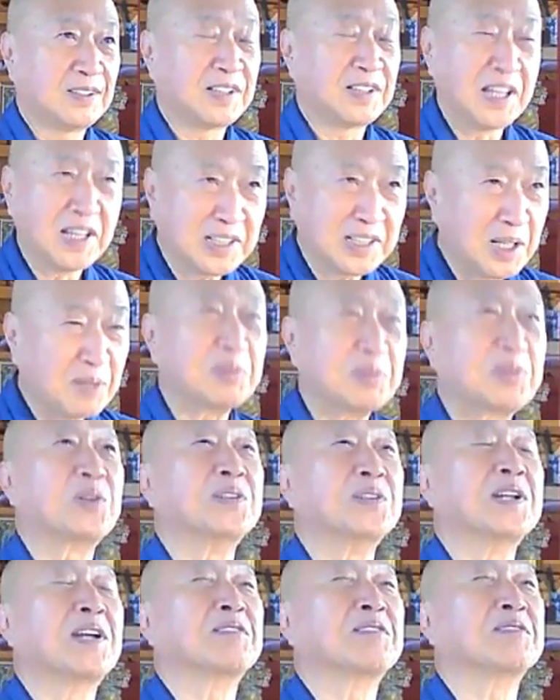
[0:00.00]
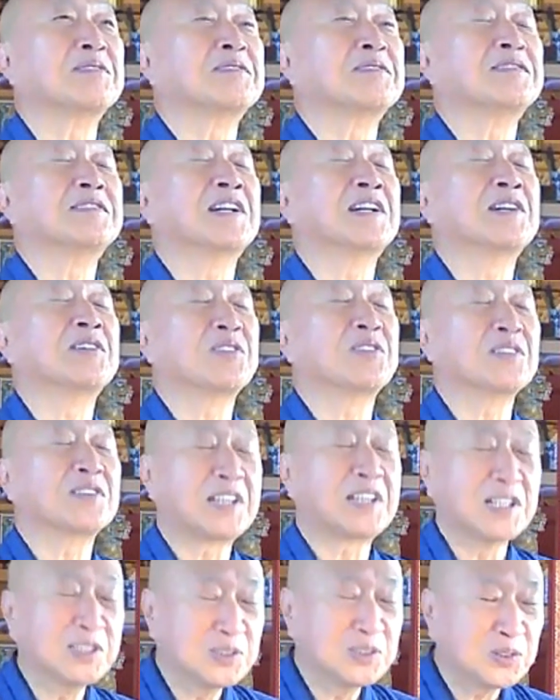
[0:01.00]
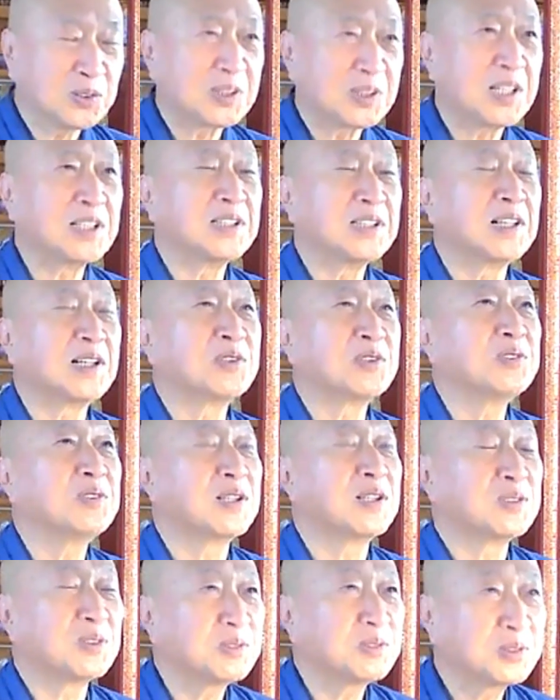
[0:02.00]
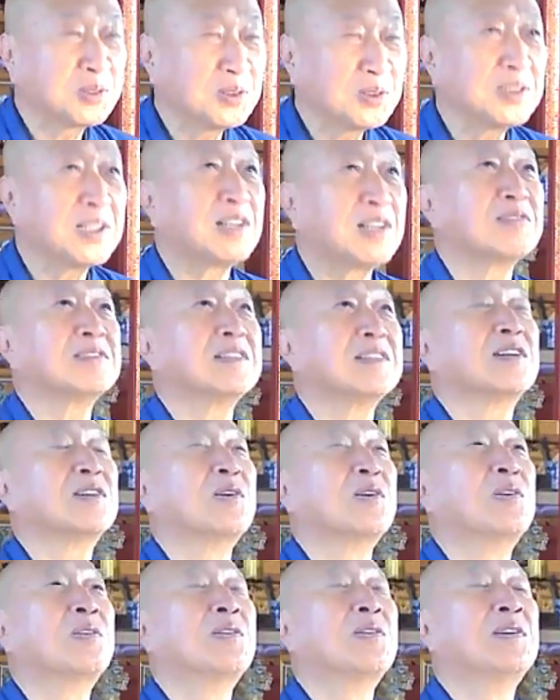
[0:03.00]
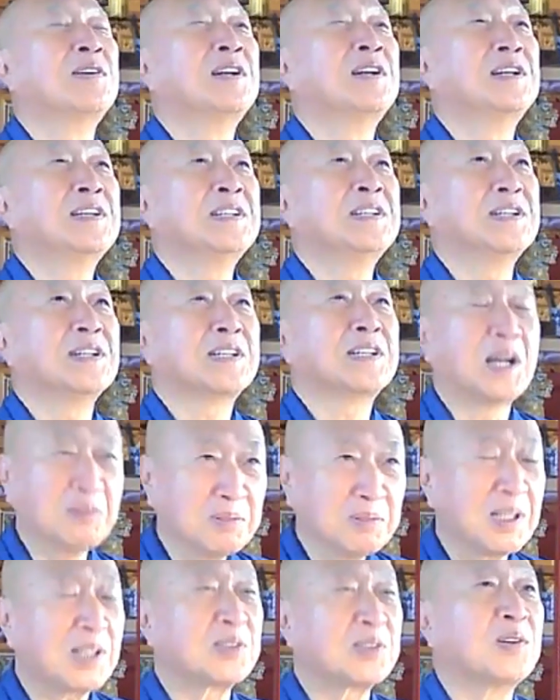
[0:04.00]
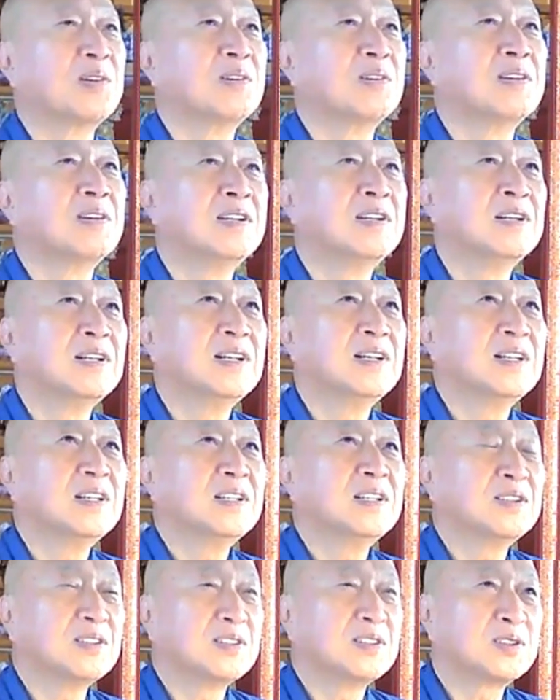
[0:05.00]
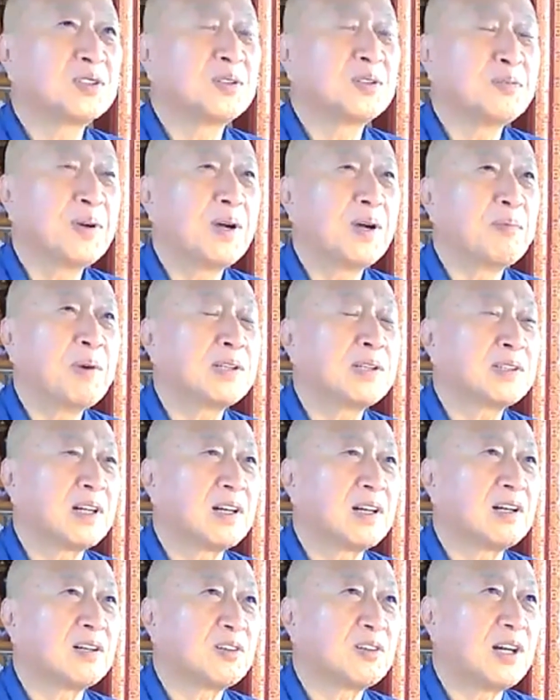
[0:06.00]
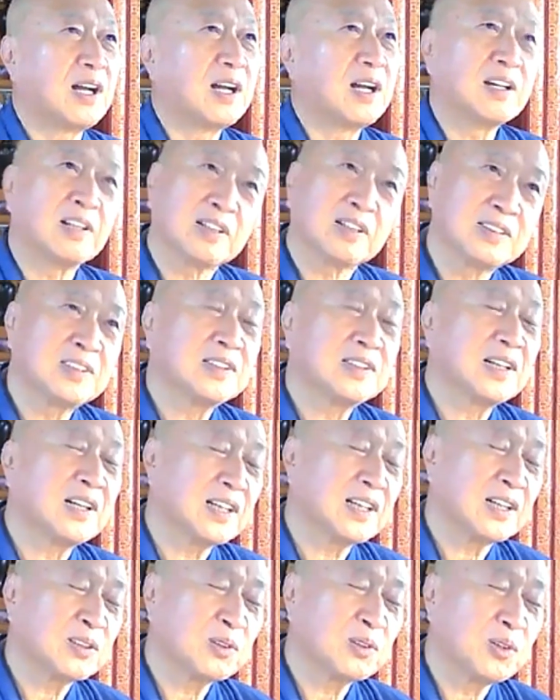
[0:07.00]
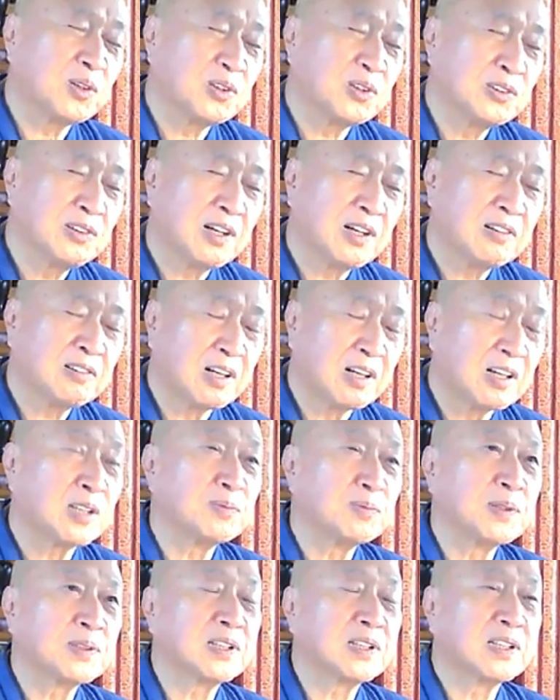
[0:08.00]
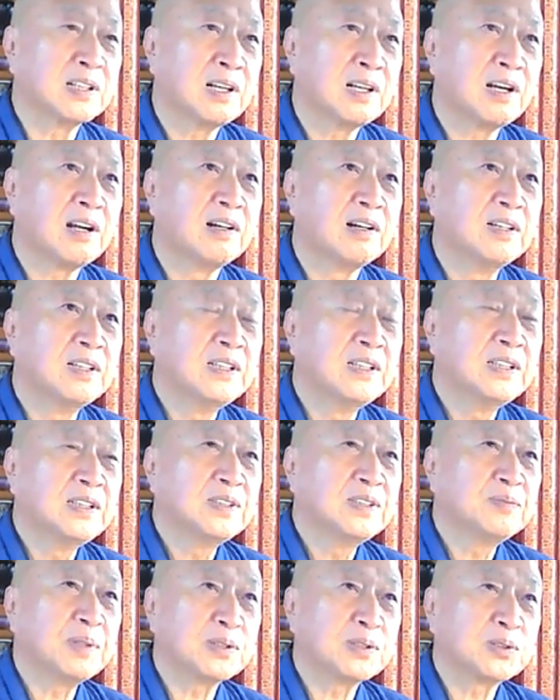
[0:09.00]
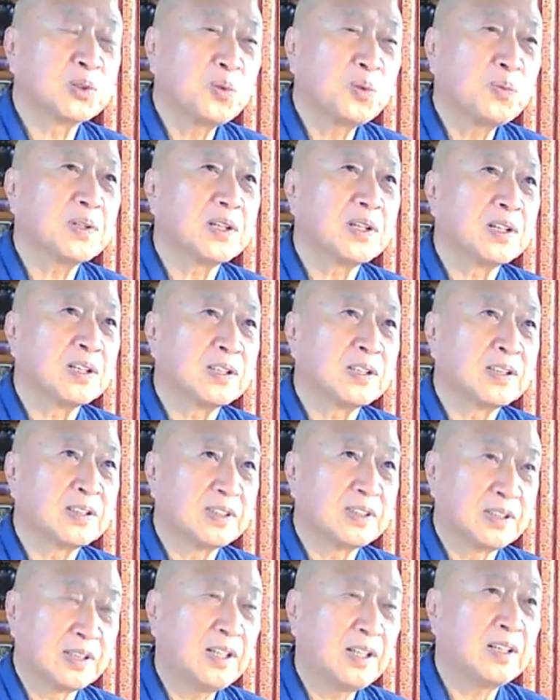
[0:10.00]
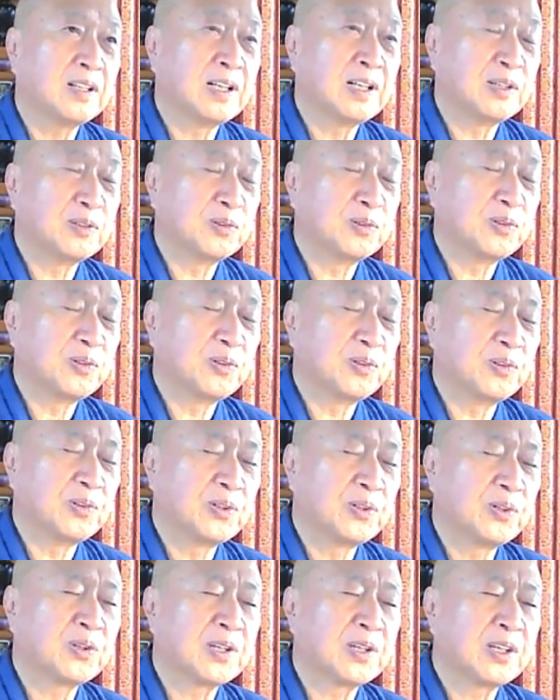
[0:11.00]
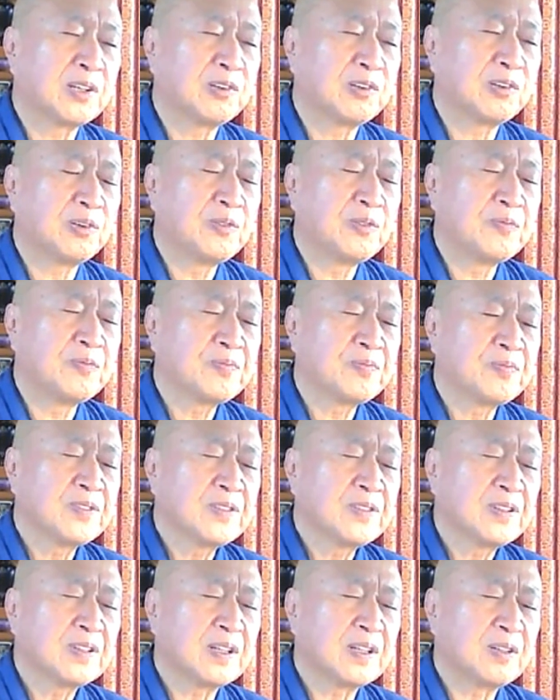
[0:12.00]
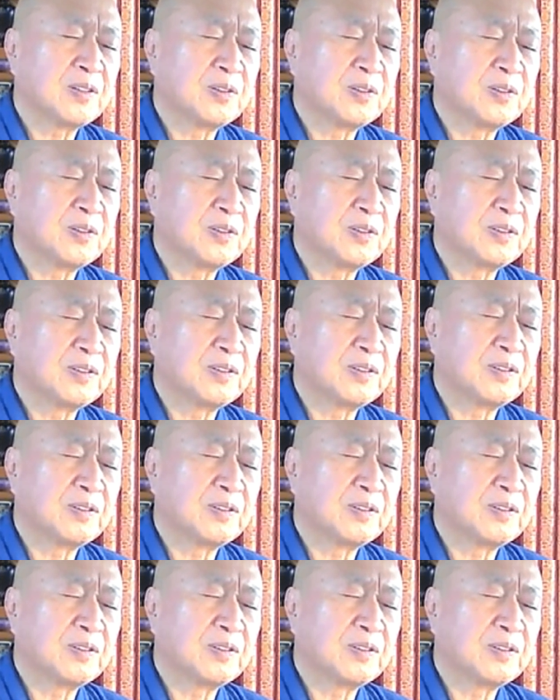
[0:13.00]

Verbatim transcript: 天下人になるぐらいの天上天が優雅独尊になるんだと。神だと。それまあ周りから気違いやと言われるか分かりませんが、まあ、そこまで、ね、あの表現をあの